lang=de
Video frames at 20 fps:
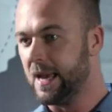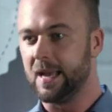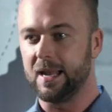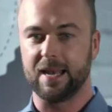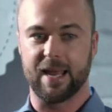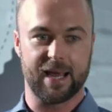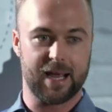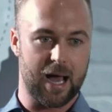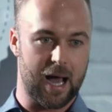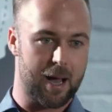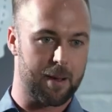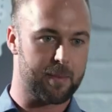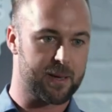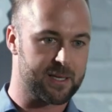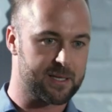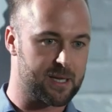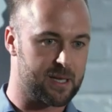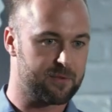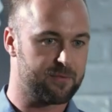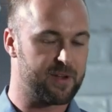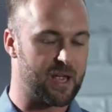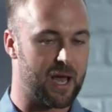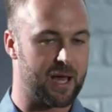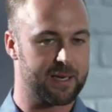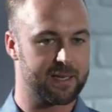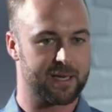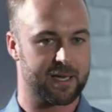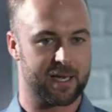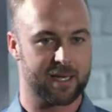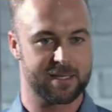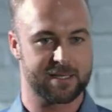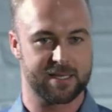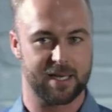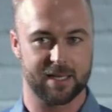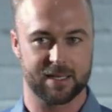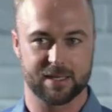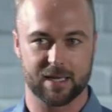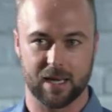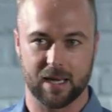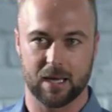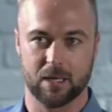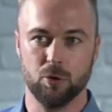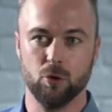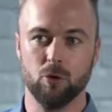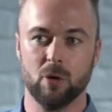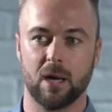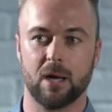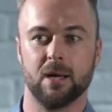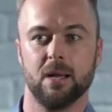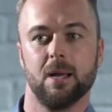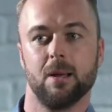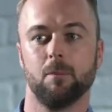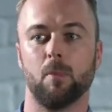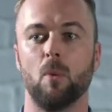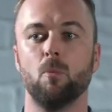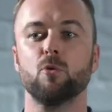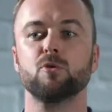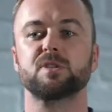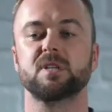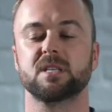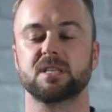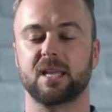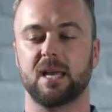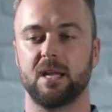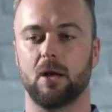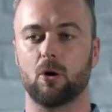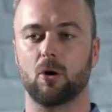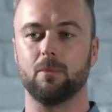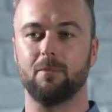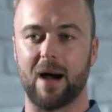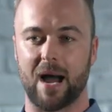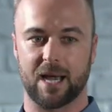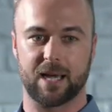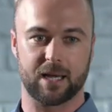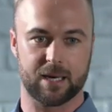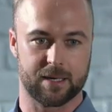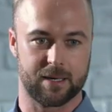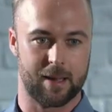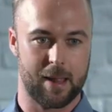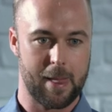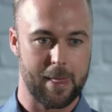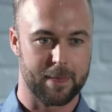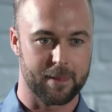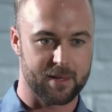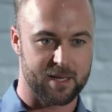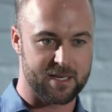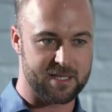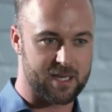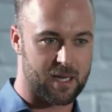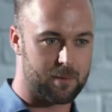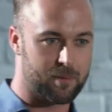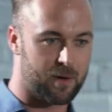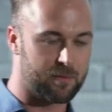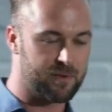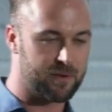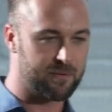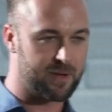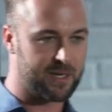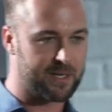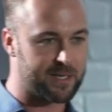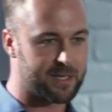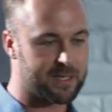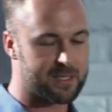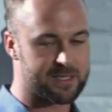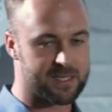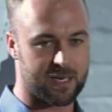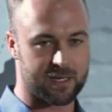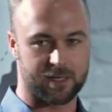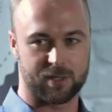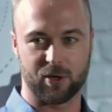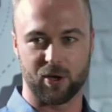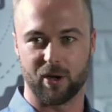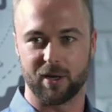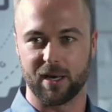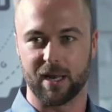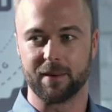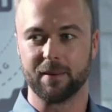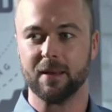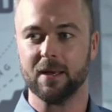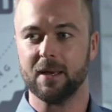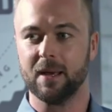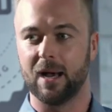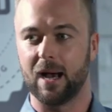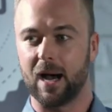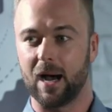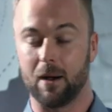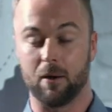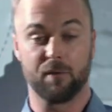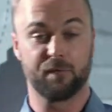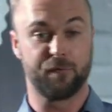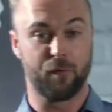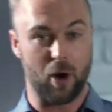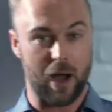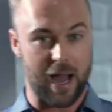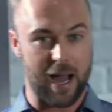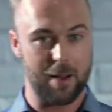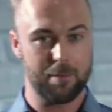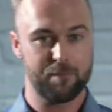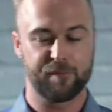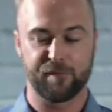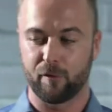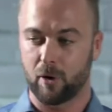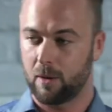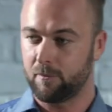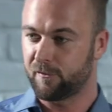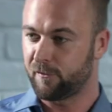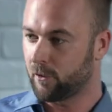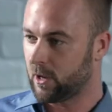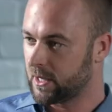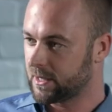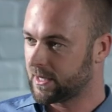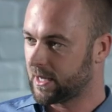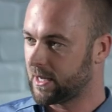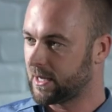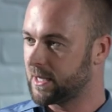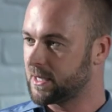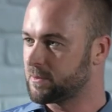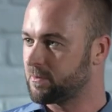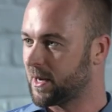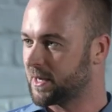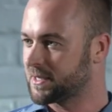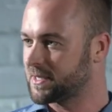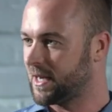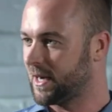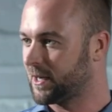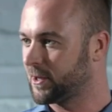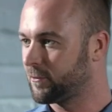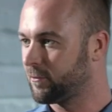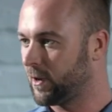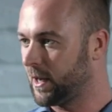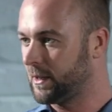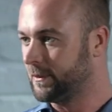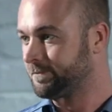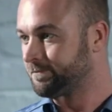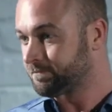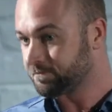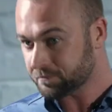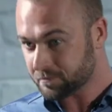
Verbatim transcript: länger arbeitet wie andere etc. Nur, man muss es dann auch machen. Deshalb habe ich wirklich gesagt können. Äh, vorab, vor dem Vortrag ist mal gesagt worden,